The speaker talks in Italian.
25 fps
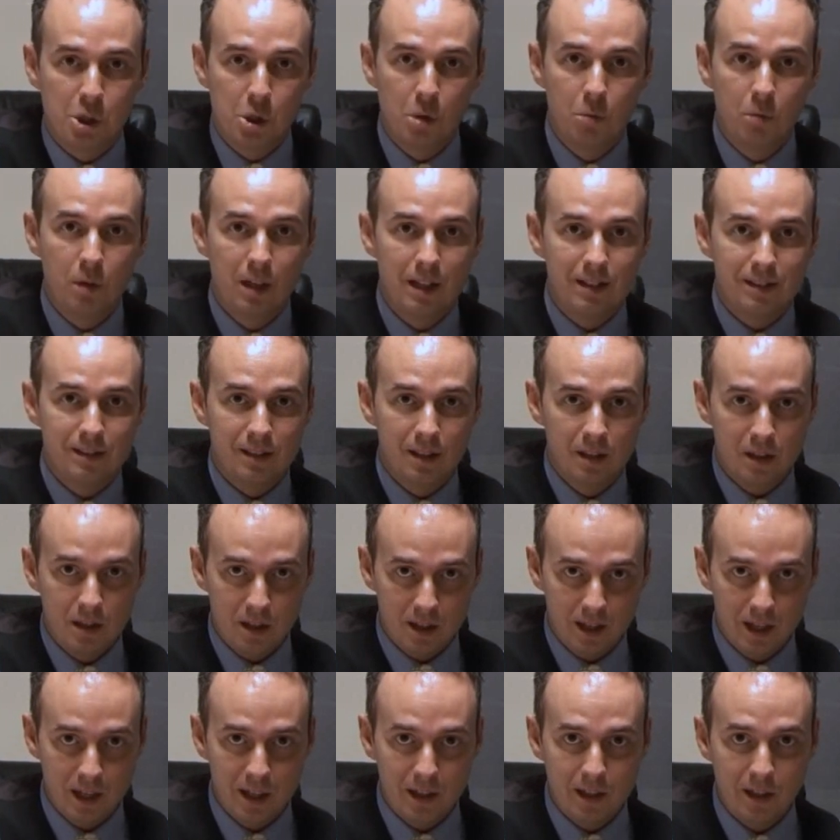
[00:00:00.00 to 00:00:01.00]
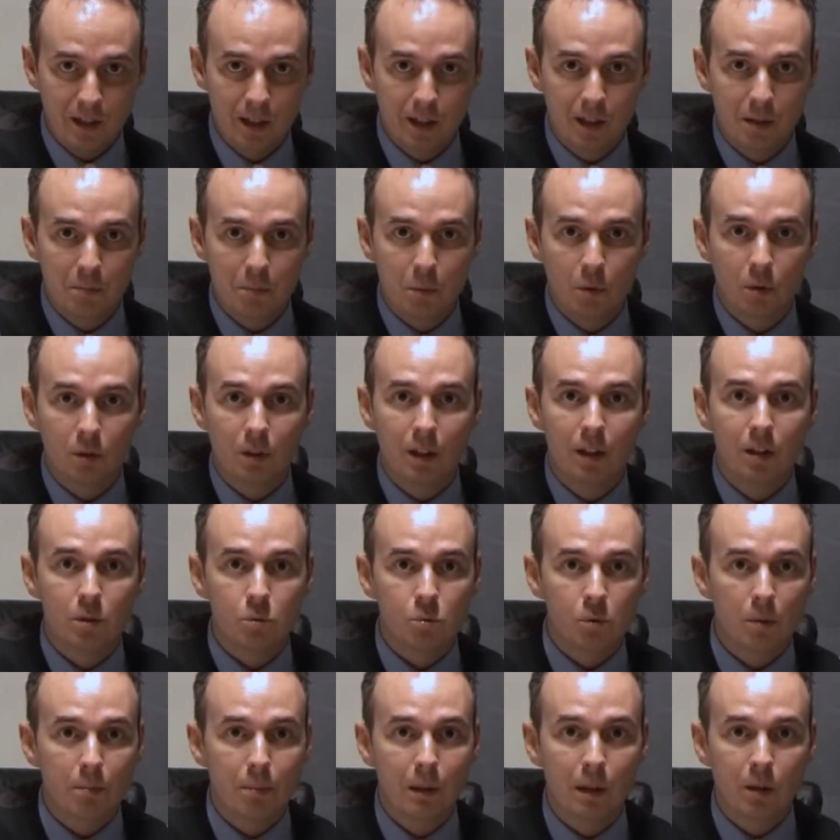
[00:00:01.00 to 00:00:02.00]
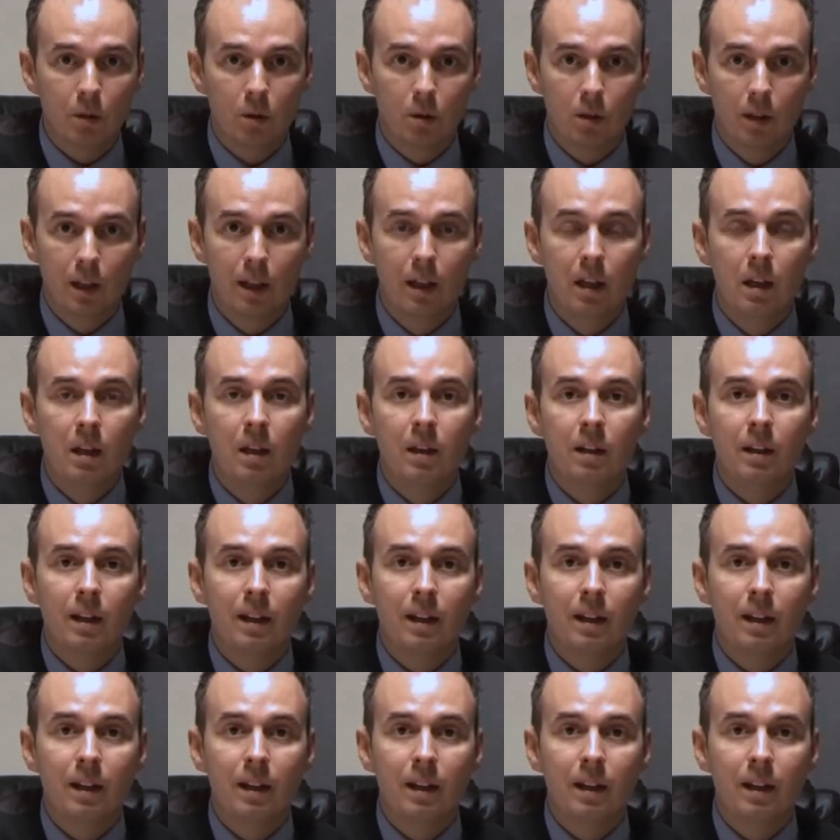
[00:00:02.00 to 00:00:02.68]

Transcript: c'è un'ansa di ieri che riporta le sue parole,